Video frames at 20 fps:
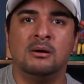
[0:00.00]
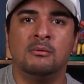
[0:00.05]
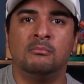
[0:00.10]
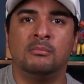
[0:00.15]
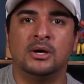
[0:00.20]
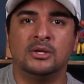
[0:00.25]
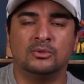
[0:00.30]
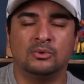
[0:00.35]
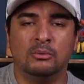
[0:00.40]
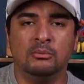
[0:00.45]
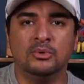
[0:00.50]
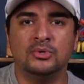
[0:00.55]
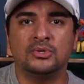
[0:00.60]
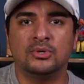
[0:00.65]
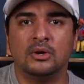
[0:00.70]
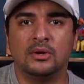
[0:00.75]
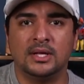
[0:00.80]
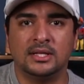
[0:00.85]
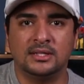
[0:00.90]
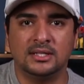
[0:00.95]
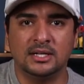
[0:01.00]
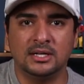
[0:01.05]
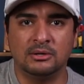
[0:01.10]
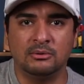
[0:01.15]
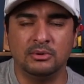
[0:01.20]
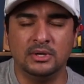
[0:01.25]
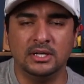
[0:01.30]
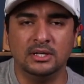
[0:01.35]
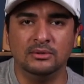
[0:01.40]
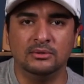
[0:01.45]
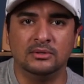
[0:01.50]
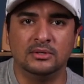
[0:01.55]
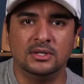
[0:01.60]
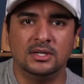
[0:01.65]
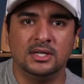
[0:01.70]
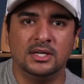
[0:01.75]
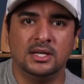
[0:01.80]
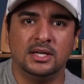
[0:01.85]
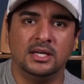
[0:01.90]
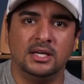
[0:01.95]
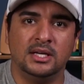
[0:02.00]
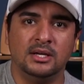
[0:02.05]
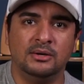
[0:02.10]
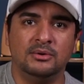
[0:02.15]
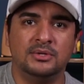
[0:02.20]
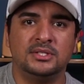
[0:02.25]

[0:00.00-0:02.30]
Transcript: Mas como o solo é tranquilo, eu